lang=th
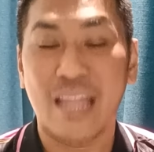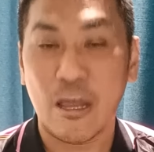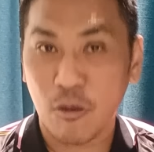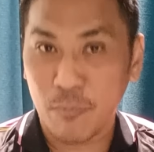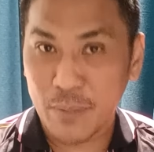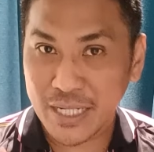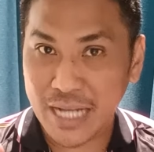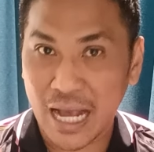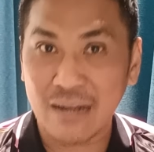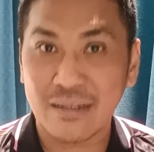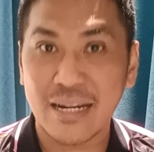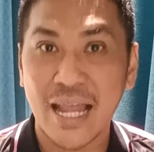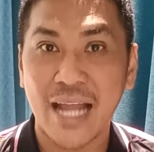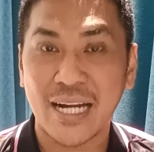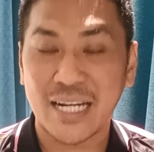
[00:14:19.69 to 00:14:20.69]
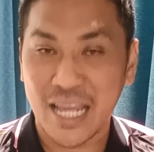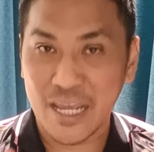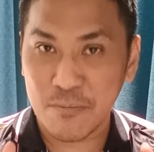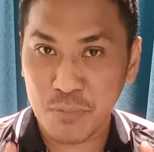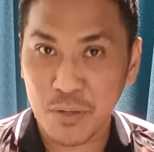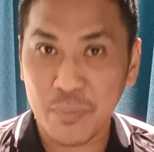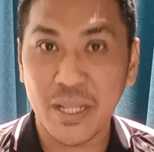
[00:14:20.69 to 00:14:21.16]
แล้วก็เป็นครั้งแรกใน
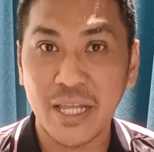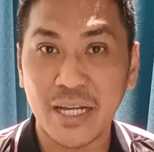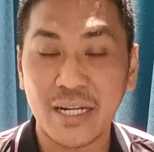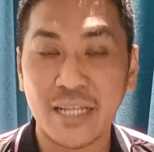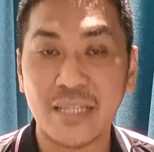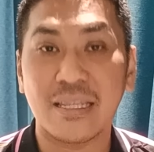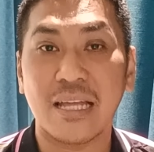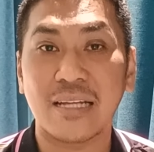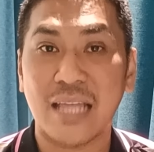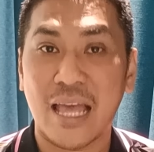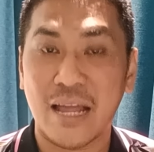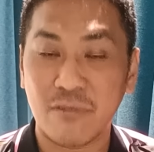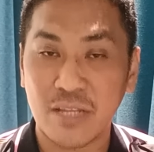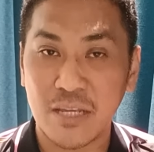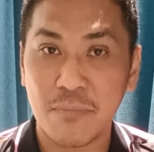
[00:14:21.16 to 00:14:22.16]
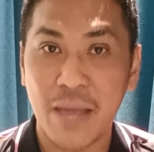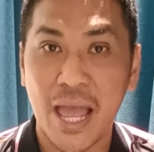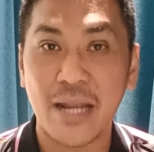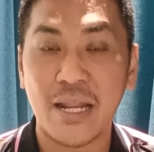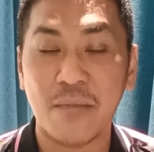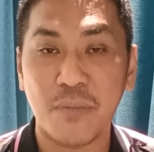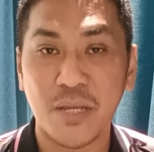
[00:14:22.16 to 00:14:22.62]
พรีเมียร์ลีกอังกฤษตั้งแต่รีแบ
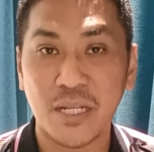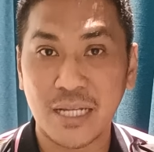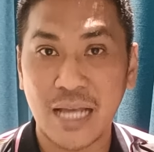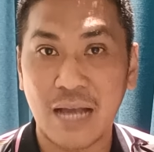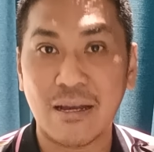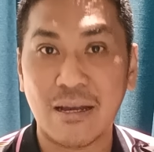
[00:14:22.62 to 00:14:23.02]
รนด์ในปี